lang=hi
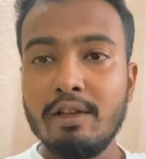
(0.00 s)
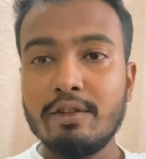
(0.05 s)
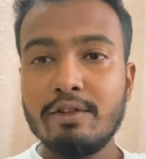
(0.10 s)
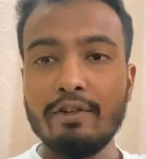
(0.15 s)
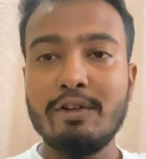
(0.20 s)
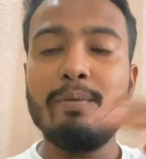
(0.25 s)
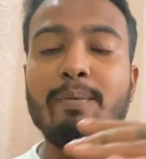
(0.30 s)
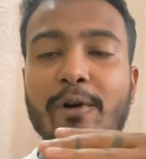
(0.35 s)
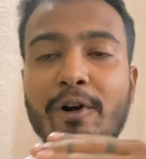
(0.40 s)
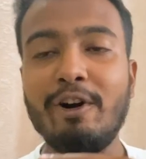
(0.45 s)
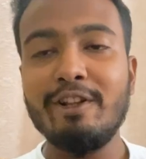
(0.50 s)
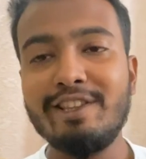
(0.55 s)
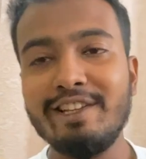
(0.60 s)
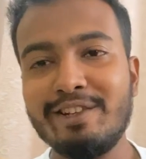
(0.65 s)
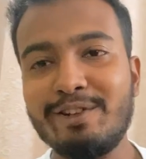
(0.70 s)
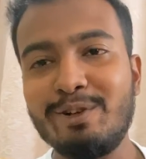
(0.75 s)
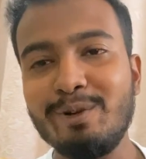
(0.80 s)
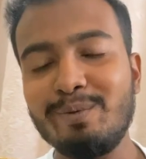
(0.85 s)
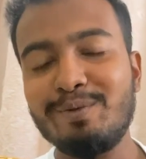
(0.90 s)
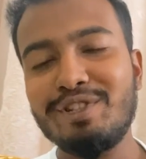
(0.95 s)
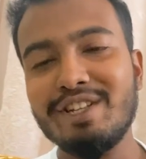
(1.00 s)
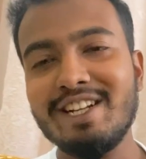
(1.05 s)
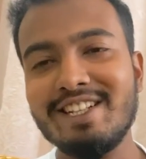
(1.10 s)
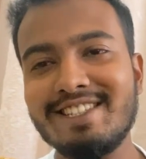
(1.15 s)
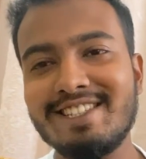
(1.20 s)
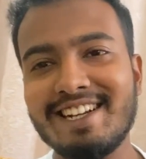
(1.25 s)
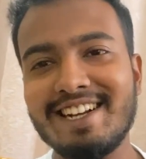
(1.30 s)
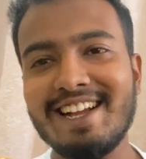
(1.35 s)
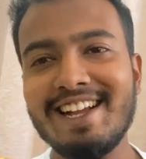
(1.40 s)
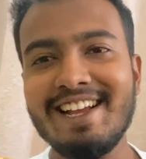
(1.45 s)
तो बहुत ही खूबसूरत
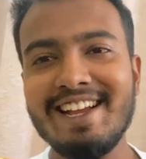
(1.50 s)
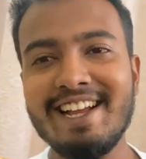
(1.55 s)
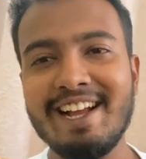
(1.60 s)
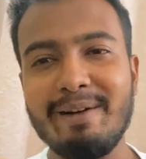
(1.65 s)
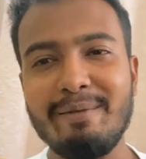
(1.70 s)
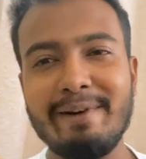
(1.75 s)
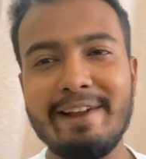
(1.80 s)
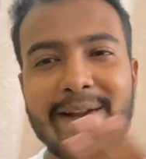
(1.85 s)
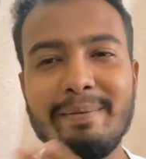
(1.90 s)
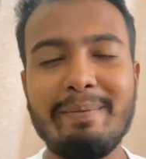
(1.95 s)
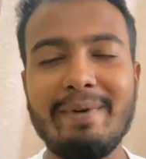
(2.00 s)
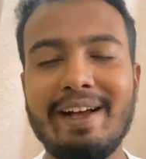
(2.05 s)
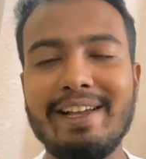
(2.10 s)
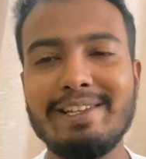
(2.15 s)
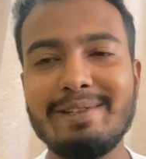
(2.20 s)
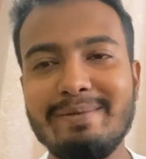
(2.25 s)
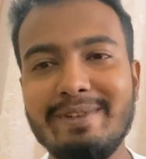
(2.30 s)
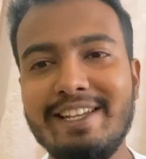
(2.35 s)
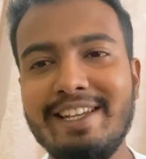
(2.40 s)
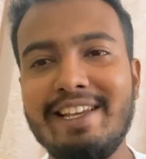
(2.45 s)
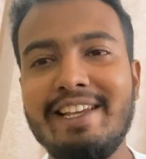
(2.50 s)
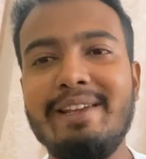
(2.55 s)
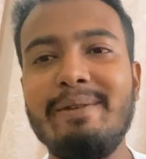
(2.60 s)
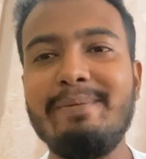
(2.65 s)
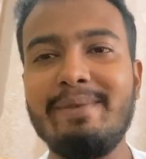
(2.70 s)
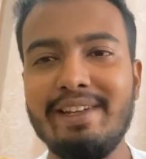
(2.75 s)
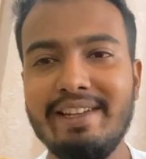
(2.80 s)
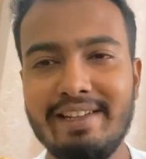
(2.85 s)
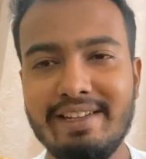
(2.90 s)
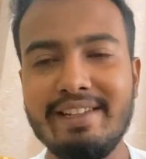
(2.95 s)
जगह है हमारे पास में यहीं
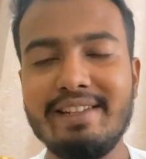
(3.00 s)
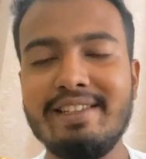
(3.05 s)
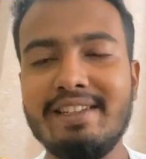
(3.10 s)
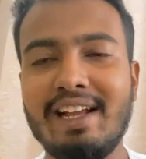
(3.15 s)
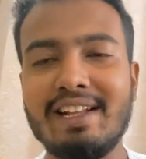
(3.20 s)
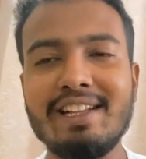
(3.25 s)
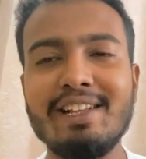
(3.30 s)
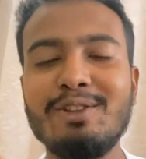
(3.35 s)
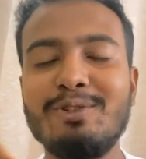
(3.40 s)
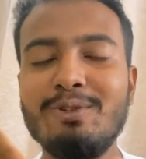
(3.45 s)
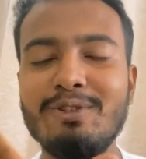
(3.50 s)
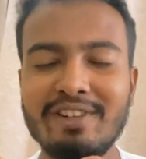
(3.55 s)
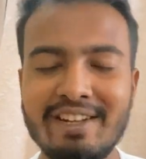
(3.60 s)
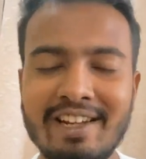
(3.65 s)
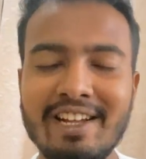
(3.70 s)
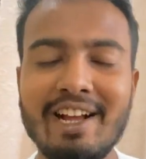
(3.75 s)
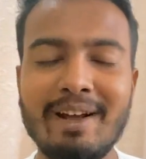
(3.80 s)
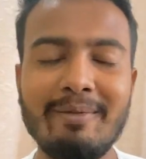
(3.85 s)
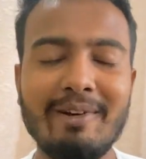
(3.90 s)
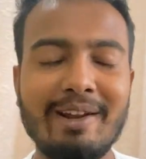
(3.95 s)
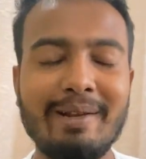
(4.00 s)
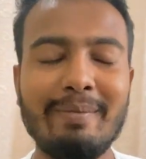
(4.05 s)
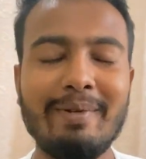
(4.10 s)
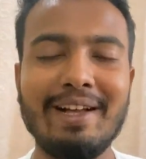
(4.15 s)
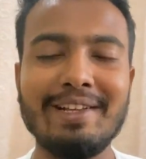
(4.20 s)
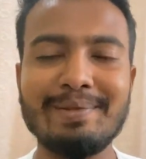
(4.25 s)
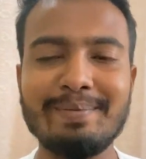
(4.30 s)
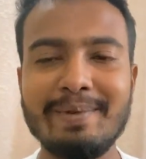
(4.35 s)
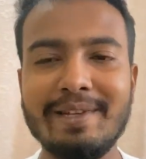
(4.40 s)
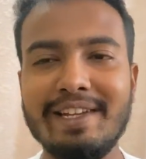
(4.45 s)
पे ज़्यादा दूर नहीं हमारे
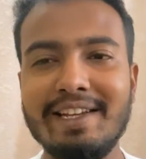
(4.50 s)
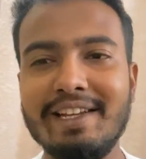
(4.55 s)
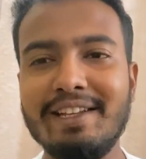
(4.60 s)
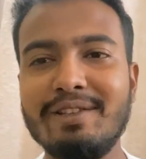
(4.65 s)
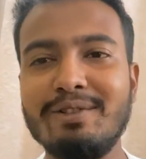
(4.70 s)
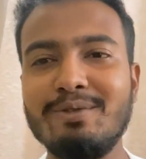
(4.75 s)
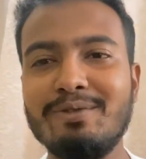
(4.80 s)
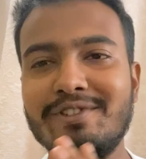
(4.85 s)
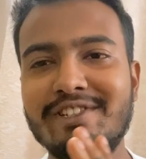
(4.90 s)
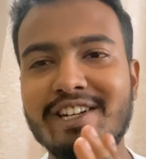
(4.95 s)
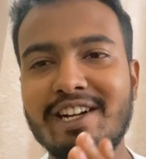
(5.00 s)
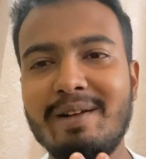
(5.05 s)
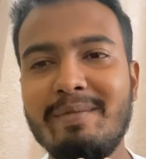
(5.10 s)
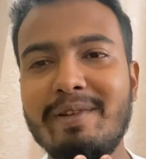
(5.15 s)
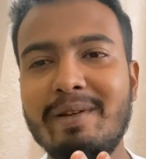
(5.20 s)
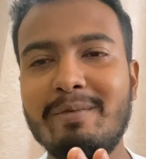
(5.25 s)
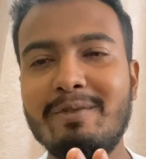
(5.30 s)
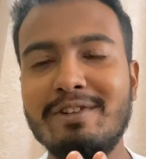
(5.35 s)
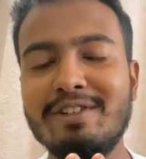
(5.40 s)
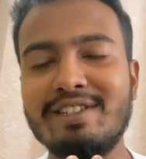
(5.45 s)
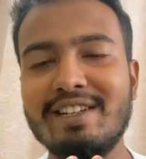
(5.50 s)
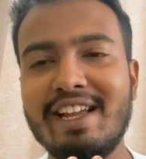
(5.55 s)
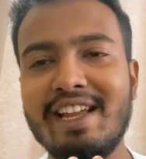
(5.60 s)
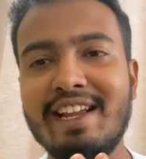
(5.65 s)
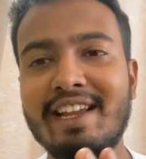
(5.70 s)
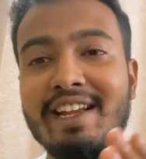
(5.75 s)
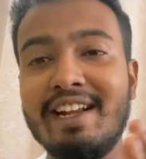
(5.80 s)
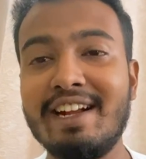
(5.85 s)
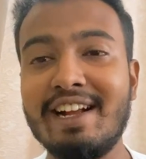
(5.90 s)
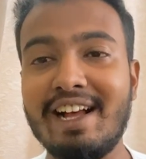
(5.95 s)
पास में ही है तो उस जगह पे हम लोग
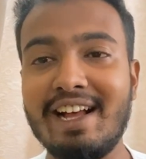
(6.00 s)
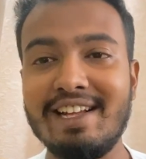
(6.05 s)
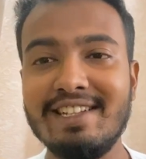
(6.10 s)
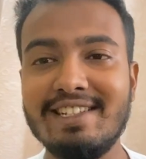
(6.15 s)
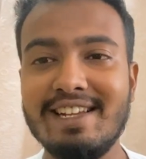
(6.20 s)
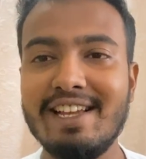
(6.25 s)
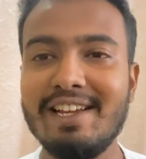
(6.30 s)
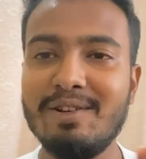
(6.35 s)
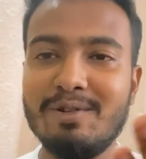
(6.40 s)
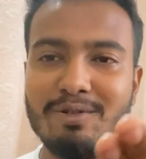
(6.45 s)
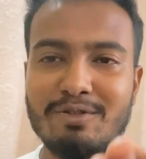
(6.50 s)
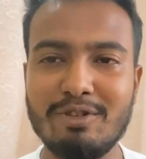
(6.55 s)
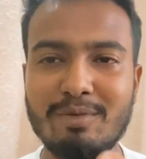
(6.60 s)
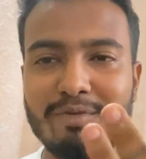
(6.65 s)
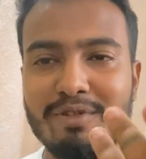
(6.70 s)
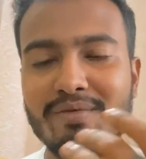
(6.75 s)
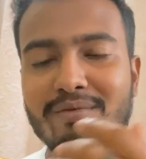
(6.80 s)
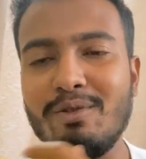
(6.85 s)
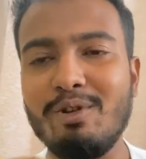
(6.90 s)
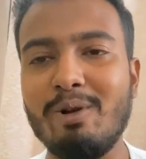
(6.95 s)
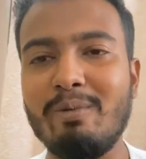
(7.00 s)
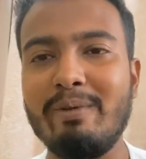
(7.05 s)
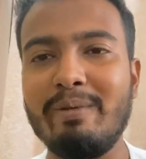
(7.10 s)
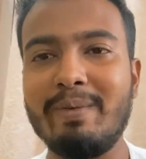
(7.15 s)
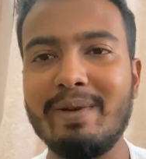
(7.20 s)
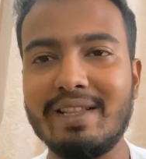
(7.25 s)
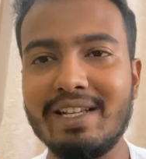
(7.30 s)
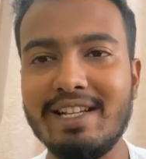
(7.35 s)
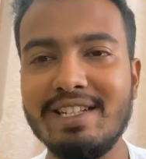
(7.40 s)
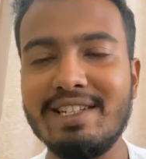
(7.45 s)
जाएंगे कहाँ जाएंगे वो तो आपको ब्लॉग में
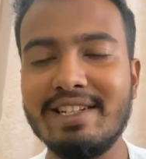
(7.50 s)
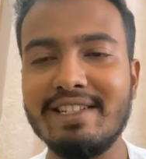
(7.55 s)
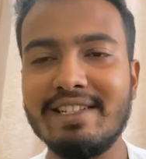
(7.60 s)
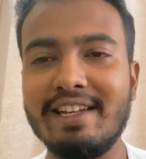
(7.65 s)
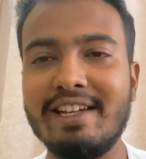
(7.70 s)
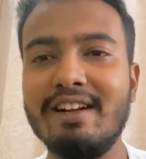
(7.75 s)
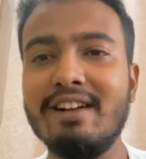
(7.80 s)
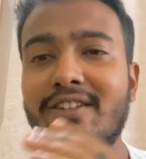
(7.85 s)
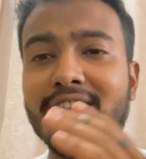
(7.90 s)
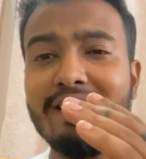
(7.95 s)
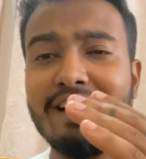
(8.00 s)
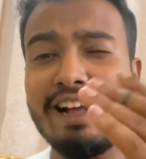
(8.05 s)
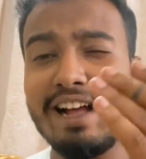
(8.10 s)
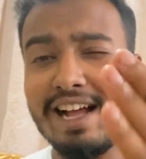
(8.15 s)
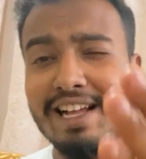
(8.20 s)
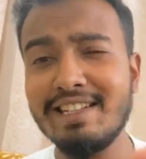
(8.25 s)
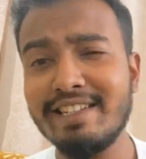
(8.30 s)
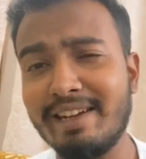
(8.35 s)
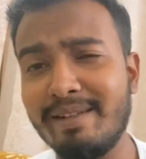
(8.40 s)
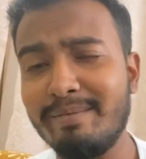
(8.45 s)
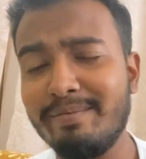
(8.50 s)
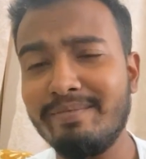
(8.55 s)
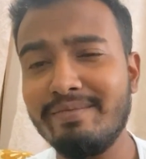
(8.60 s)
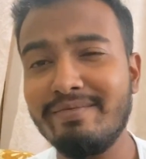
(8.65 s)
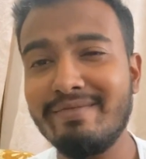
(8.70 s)
पता ही चल जाएगा और आज हम